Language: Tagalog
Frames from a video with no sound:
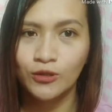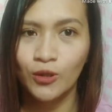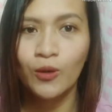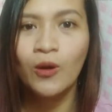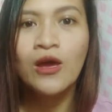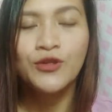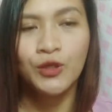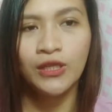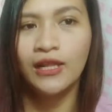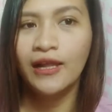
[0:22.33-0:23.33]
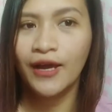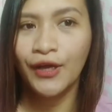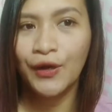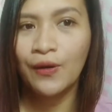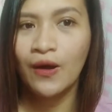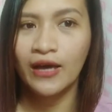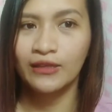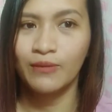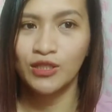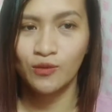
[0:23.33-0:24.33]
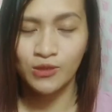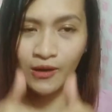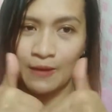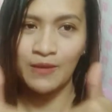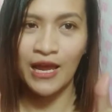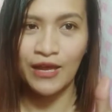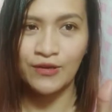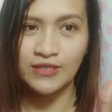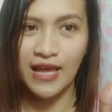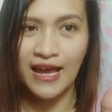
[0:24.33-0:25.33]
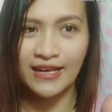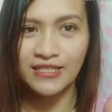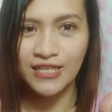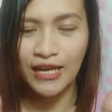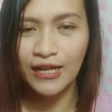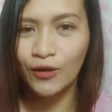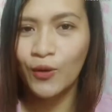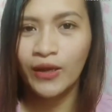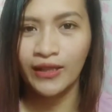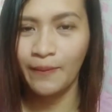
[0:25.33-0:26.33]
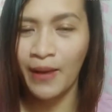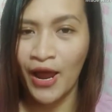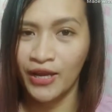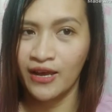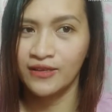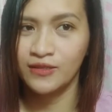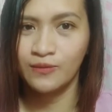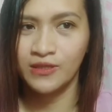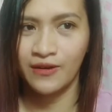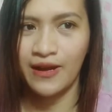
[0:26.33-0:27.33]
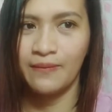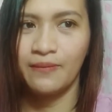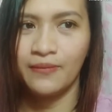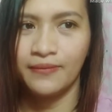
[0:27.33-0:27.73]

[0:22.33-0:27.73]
So, tune in lang kayo at mag-subscribe na kayo sa aking channel kung hindi pa kayo nakasubscribe.